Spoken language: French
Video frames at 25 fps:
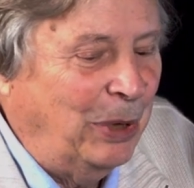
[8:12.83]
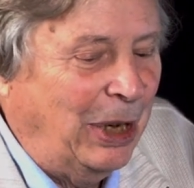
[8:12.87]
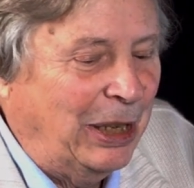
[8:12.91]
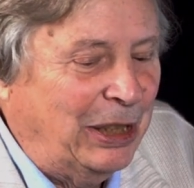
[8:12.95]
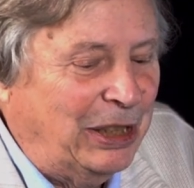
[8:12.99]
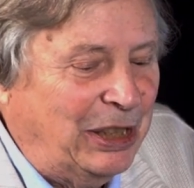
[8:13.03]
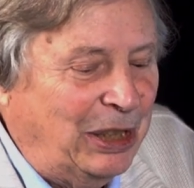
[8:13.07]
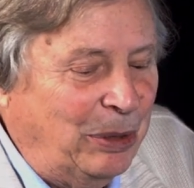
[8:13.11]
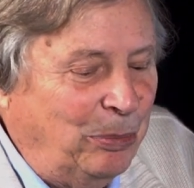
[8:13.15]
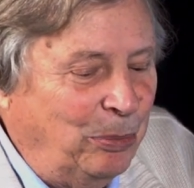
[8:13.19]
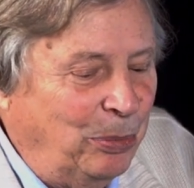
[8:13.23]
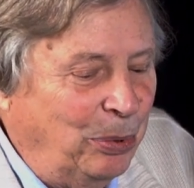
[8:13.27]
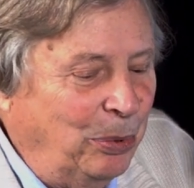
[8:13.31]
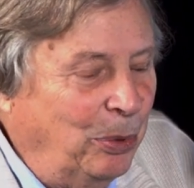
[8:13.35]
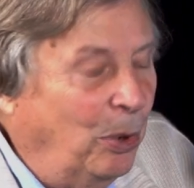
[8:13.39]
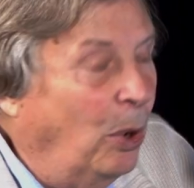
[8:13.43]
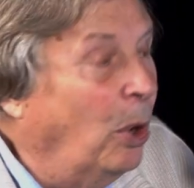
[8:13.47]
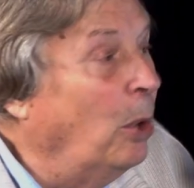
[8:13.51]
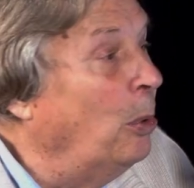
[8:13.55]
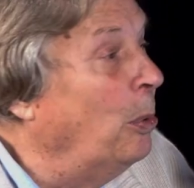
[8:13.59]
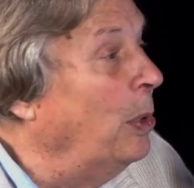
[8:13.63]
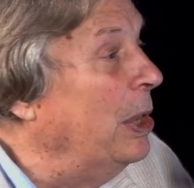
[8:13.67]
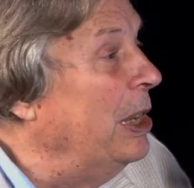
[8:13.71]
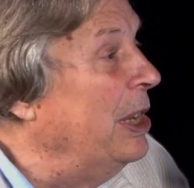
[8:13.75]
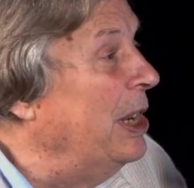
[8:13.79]
assez peu
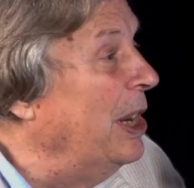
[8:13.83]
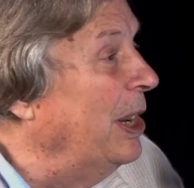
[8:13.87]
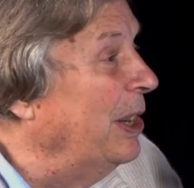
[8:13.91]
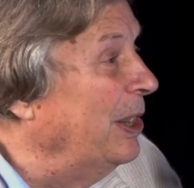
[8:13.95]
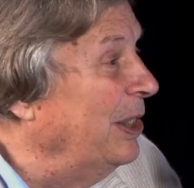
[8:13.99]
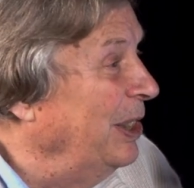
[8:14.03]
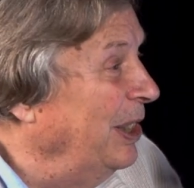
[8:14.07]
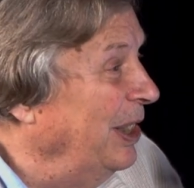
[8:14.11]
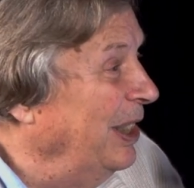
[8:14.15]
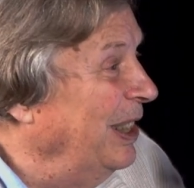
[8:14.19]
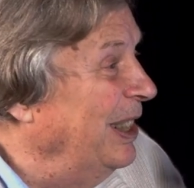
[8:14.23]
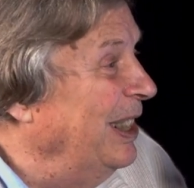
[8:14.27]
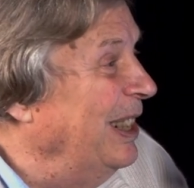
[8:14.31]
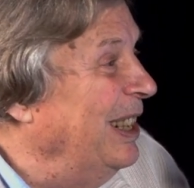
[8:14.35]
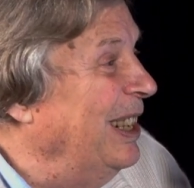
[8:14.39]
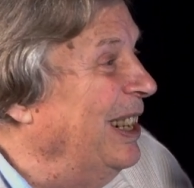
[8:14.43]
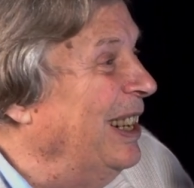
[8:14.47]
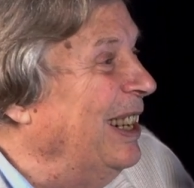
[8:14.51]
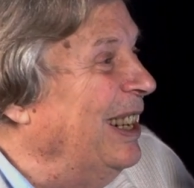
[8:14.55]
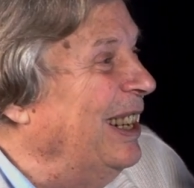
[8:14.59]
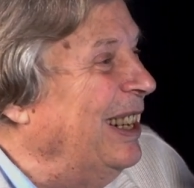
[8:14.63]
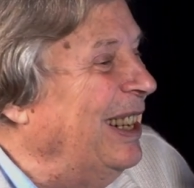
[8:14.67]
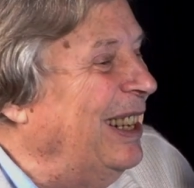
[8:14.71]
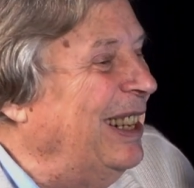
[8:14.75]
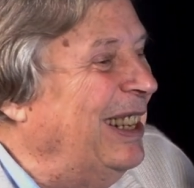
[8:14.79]
orwellien.
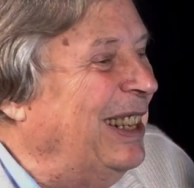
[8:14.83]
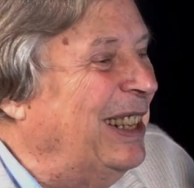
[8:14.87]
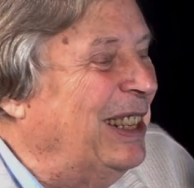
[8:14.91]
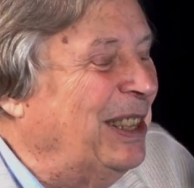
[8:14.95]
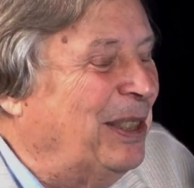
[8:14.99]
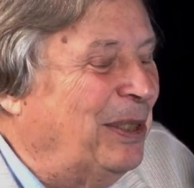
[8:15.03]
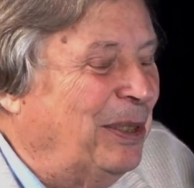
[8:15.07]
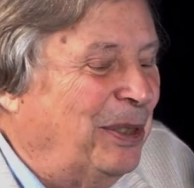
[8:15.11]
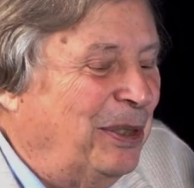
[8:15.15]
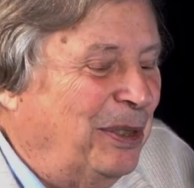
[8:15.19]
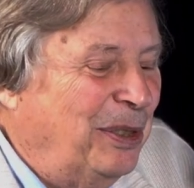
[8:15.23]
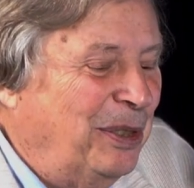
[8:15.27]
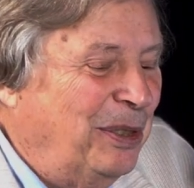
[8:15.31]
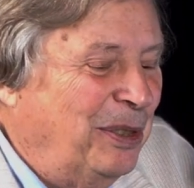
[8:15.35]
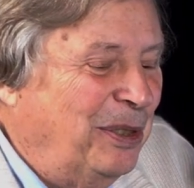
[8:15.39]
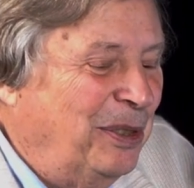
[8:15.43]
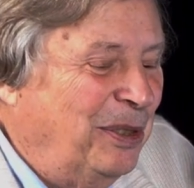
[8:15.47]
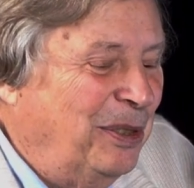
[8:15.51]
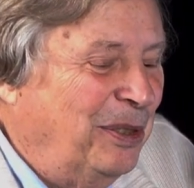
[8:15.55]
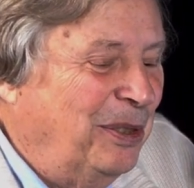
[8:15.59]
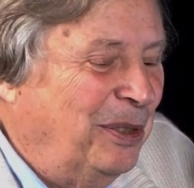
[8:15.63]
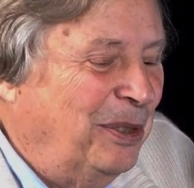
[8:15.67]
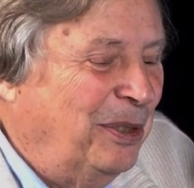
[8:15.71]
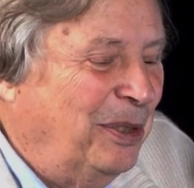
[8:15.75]
Et euh,